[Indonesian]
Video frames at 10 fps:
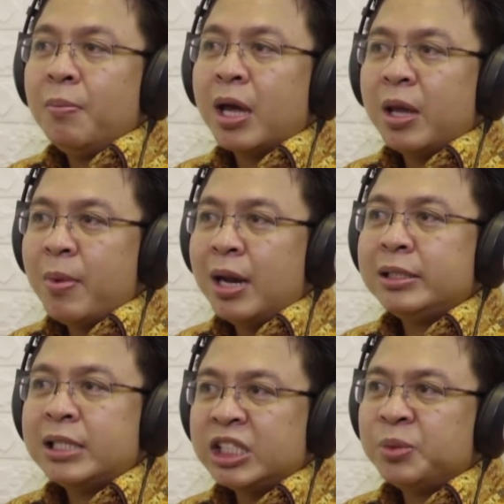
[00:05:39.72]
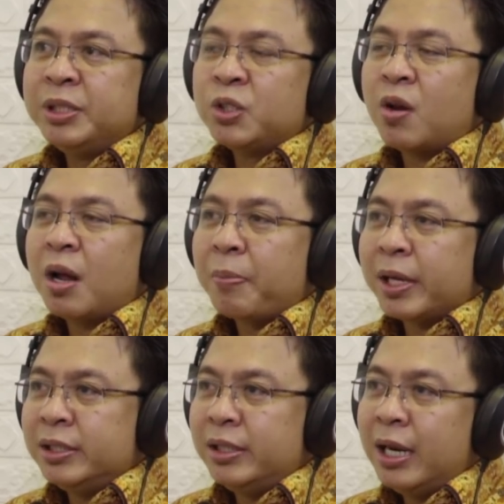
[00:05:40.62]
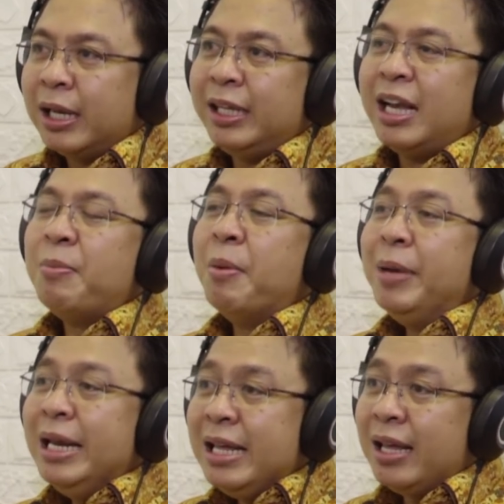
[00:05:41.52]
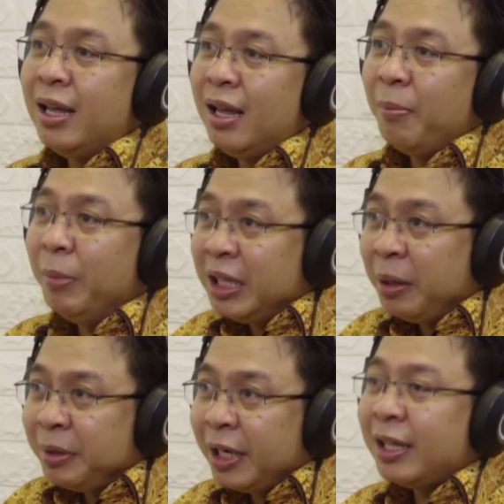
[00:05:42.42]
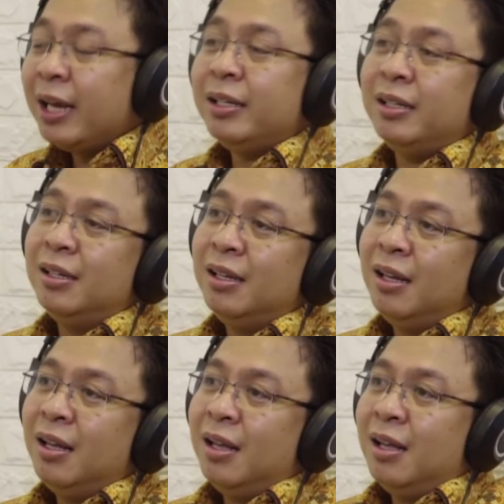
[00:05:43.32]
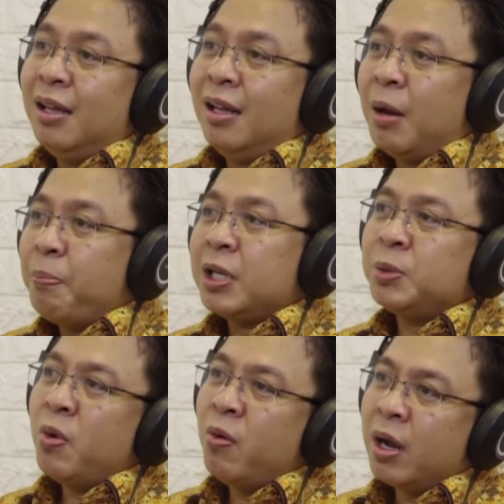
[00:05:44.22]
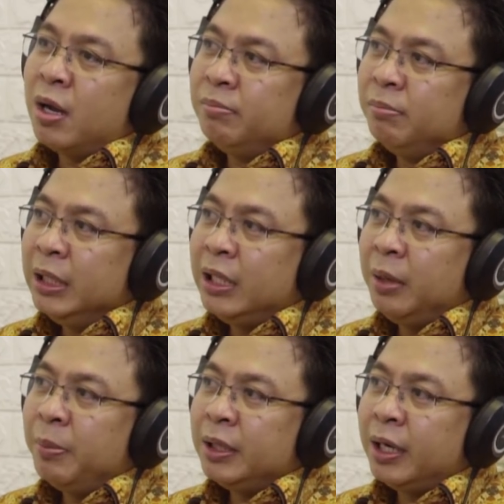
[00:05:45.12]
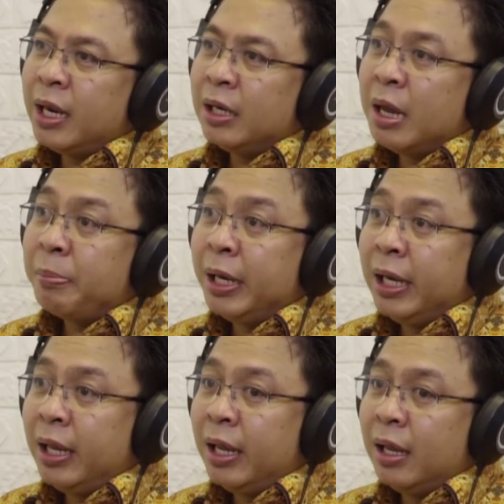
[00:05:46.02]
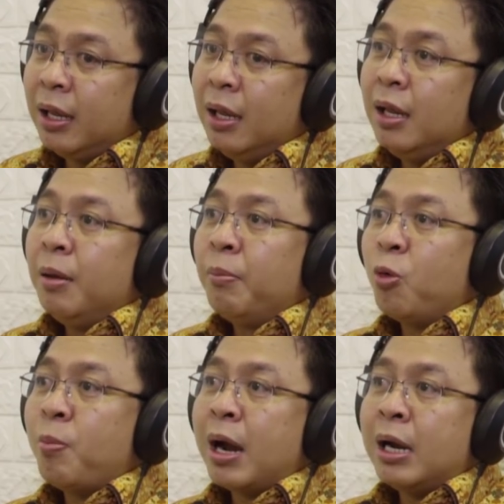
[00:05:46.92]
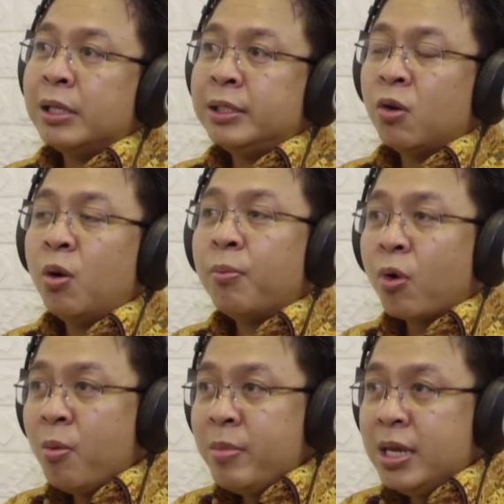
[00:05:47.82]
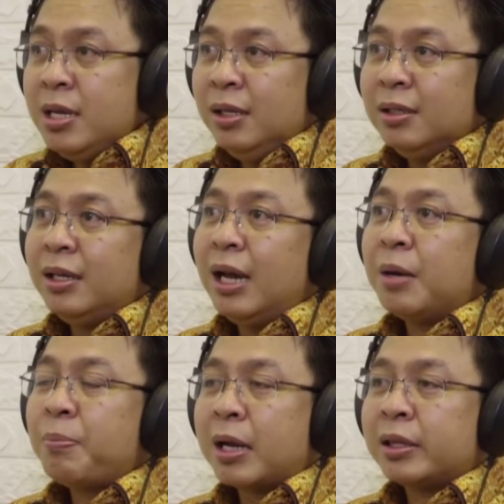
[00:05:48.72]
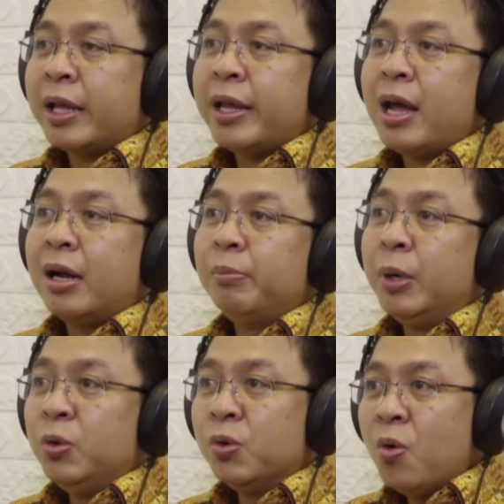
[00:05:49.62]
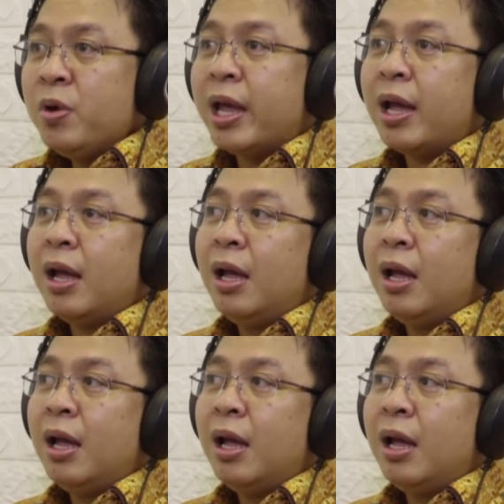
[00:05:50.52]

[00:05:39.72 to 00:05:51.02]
Bagaimana judgement seorang presiden ketika memilih menteri-menteri tadi? Lepas bahwa menteri-menteri yang dia pilih merupakan hasil kompromi dengan partai yang mendukungnya,